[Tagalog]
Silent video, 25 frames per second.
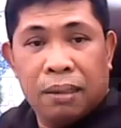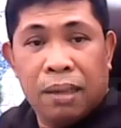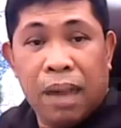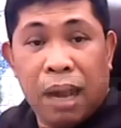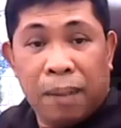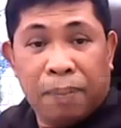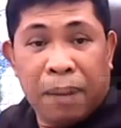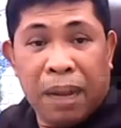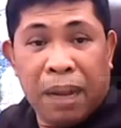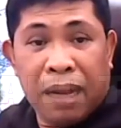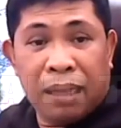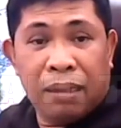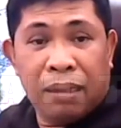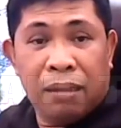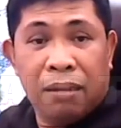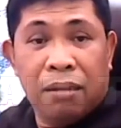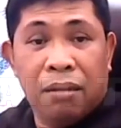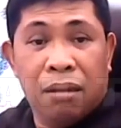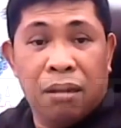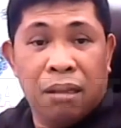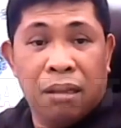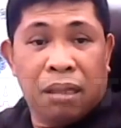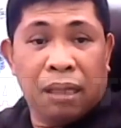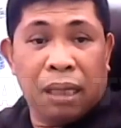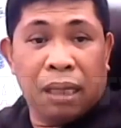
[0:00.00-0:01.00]
Dapat
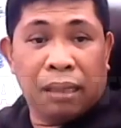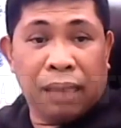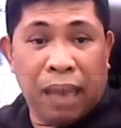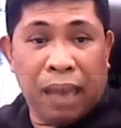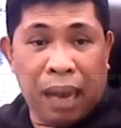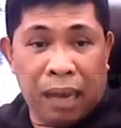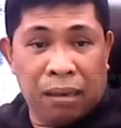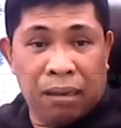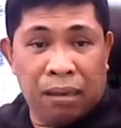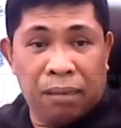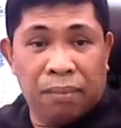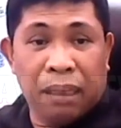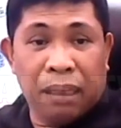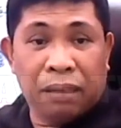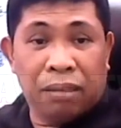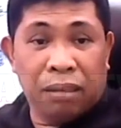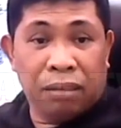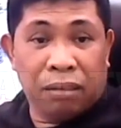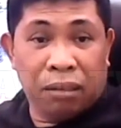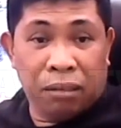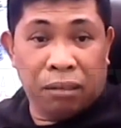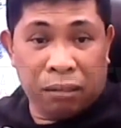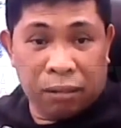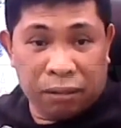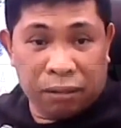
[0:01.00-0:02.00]
doon sa taong
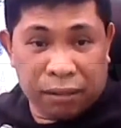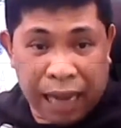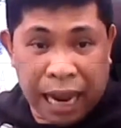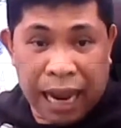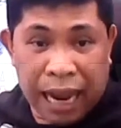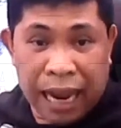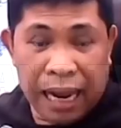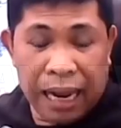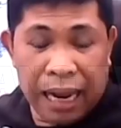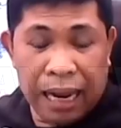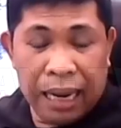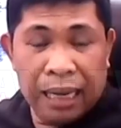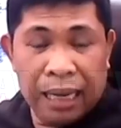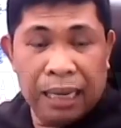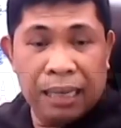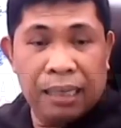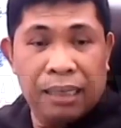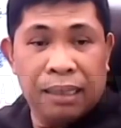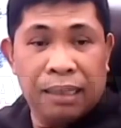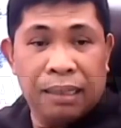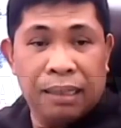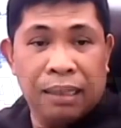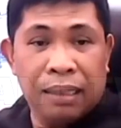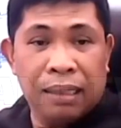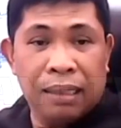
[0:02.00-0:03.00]
matututo ka
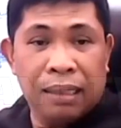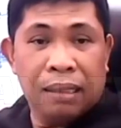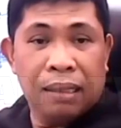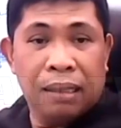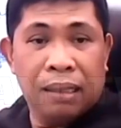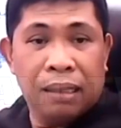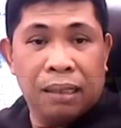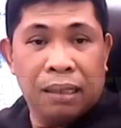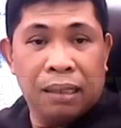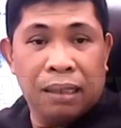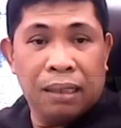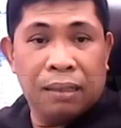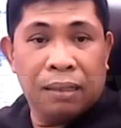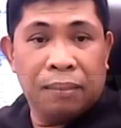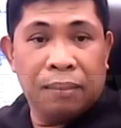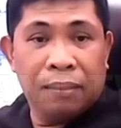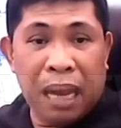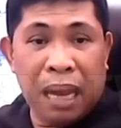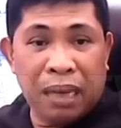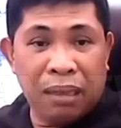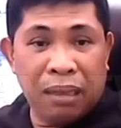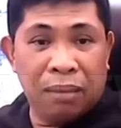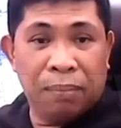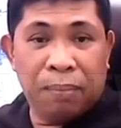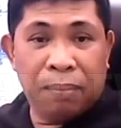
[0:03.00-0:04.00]

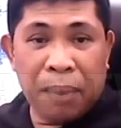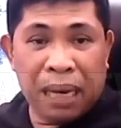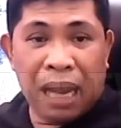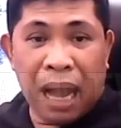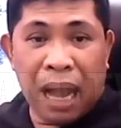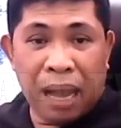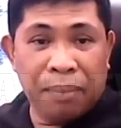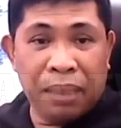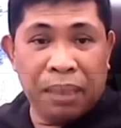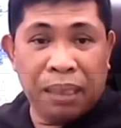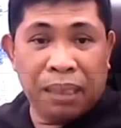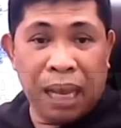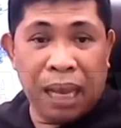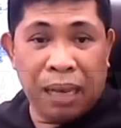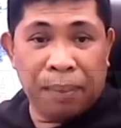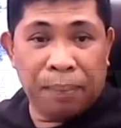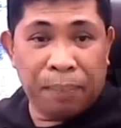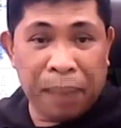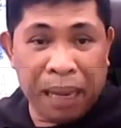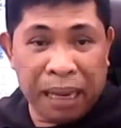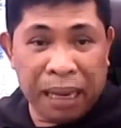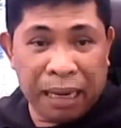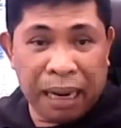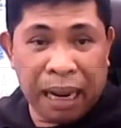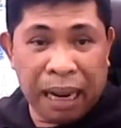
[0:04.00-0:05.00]
Paano ang paggamit ng
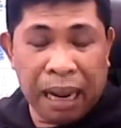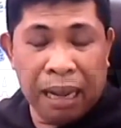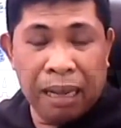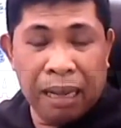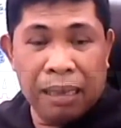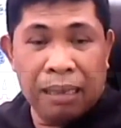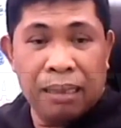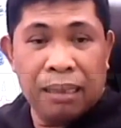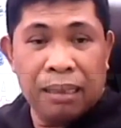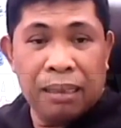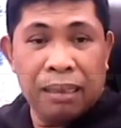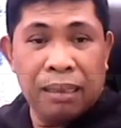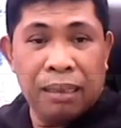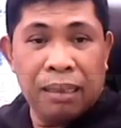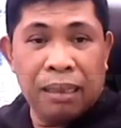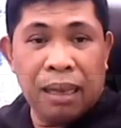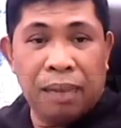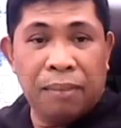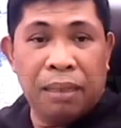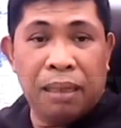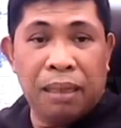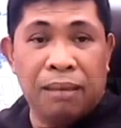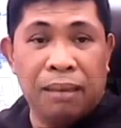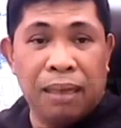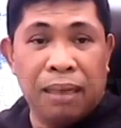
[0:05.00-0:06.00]
pera?
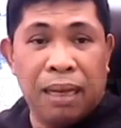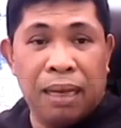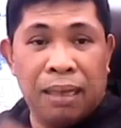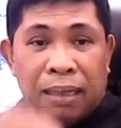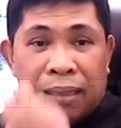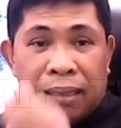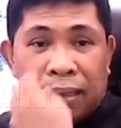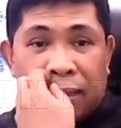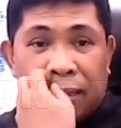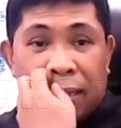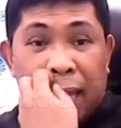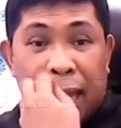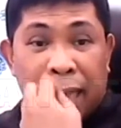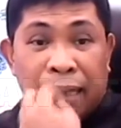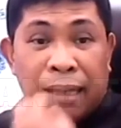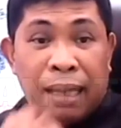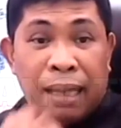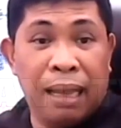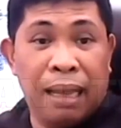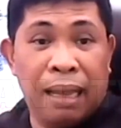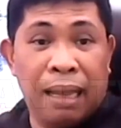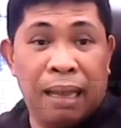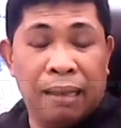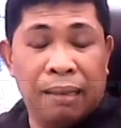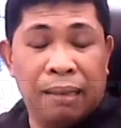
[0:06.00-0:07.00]
Sabi ko nga,
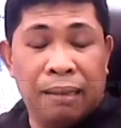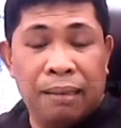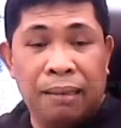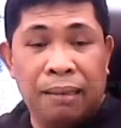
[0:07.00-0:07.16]
dati,